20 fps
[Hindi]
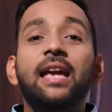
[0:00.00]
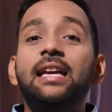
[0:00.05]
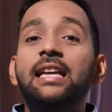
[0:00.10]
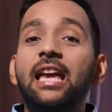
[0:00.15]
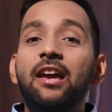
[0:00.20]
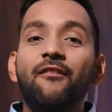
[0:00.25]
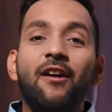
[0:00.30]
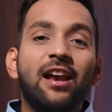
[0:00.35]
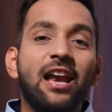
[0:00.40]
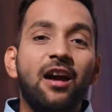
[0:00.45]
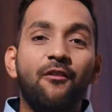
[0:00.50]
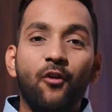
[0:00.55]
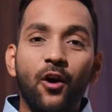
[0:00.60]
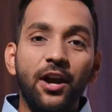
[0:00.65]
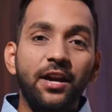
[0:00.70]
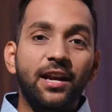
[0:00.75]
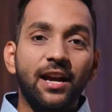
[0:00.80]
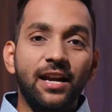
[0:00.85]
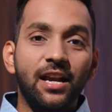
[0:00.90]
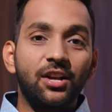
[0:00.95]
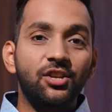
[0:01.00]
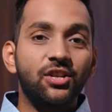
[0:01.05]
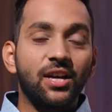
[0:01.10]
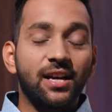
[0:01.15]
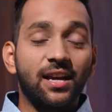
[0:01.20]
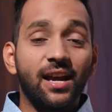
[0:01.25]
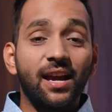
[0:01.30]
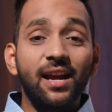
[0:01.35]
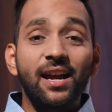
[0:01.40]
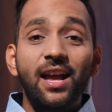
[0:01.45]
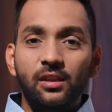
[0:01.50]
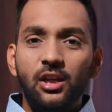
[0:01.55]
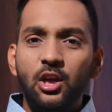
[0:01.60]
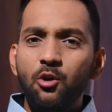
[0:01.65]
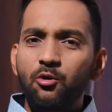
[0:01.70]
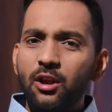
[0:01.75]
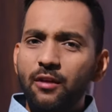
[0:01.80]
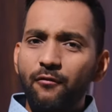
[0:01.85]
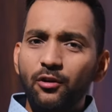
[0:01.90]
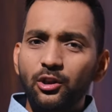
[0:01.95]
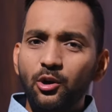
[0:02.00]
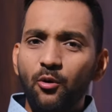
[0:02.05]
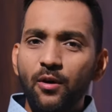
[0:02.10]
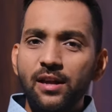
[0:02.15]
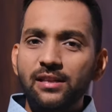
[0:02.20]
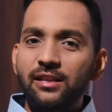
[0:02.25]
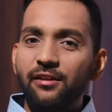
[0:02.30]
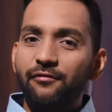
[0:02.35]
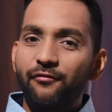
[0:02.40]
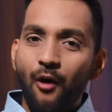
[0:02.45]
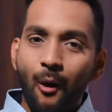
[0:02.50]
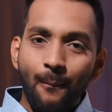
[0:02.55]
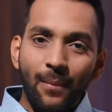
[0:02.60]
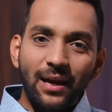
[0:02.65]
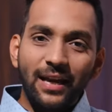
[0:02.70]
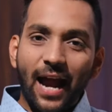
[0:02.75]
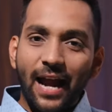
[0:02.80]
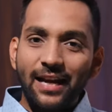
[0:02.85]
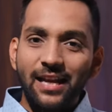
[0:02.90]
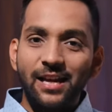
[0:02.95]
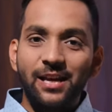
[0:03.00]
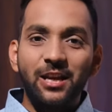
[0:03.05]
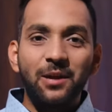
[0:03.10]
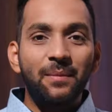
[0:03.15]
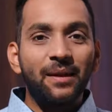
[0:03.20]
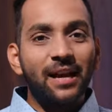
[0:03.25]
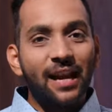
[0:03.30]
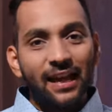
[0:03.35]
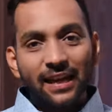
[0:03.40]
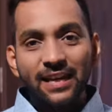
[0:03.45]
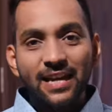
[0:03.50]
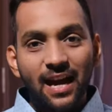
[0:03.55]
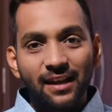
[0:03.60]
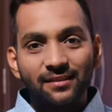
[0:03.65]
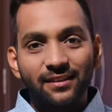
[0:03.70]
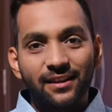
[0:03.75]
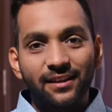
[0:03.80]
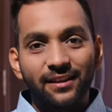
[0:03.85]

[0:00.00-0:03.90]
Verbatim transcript: ये वाले अवॉइड करने चाहिए क्योंकि वो थोड़े से फॉर्मल कैटेगरी में नहीं आते